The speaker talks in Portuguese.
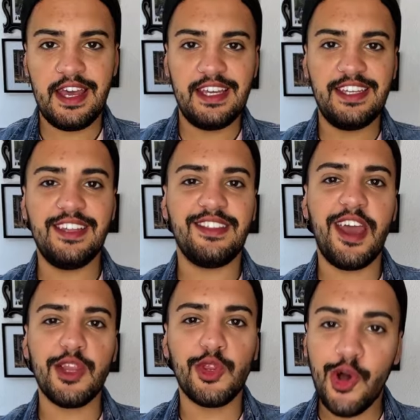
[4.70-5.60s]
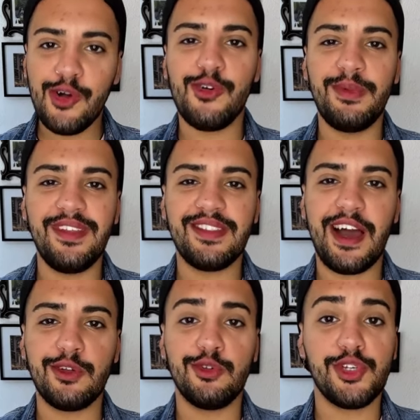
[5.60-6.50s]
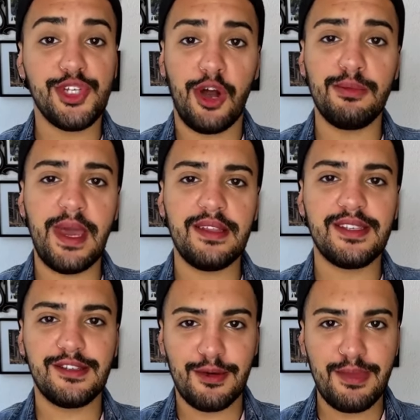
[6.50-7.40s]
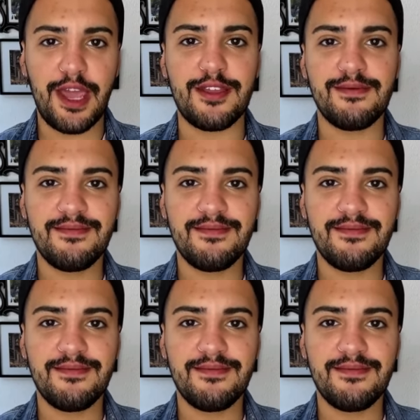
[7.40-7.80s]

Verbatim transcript: E tem documentário do Shawn Mendes também.